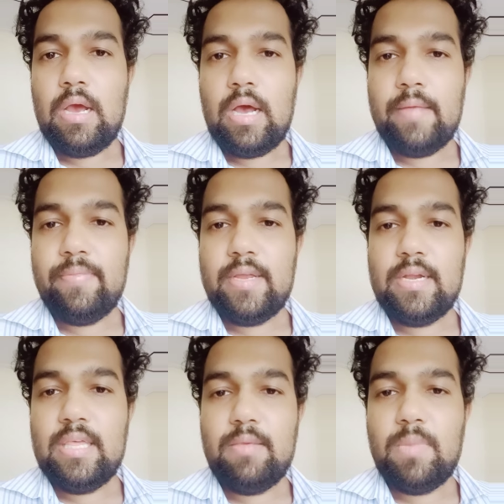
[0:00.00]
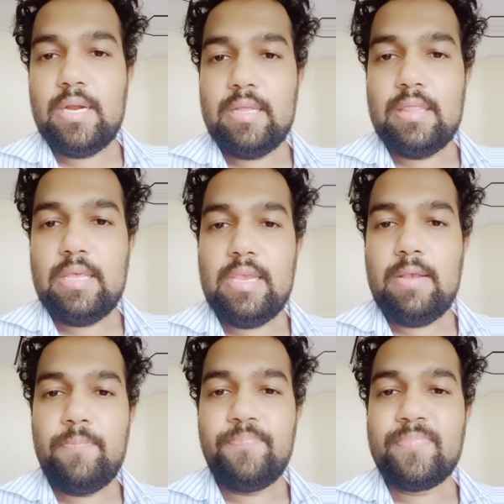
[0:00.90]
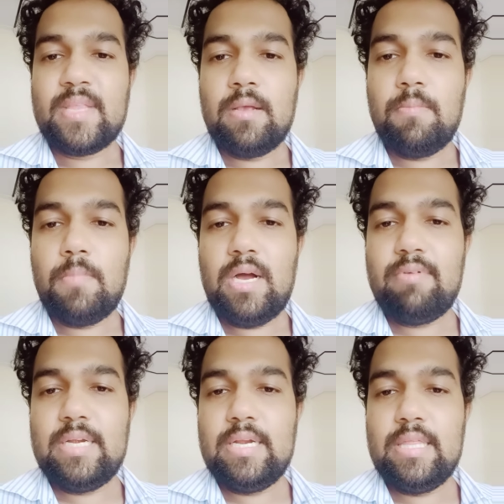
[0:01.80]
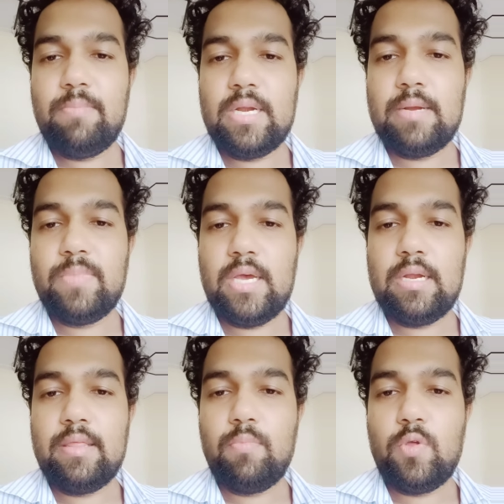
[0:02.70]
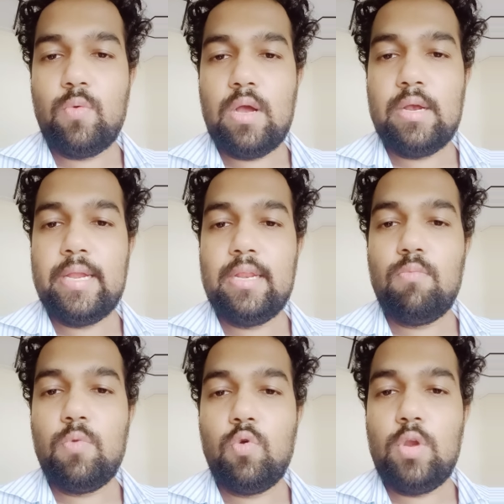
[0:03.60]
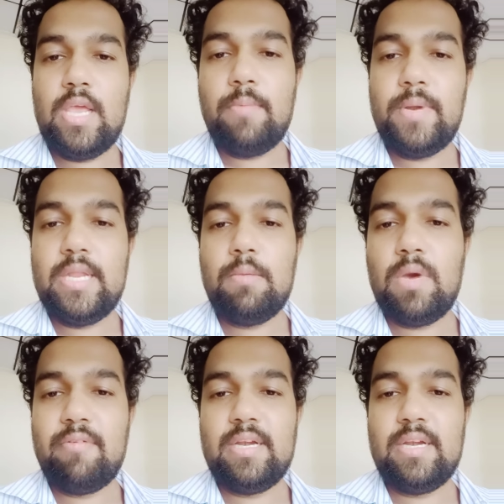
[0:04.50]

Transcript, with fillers: அந்த நீதிமன்றத்தை மாவட்ட நீதிமன்றம் தான் அது பொதுவாக எனினும் குளியாப்பிட்டிய மாவட்ட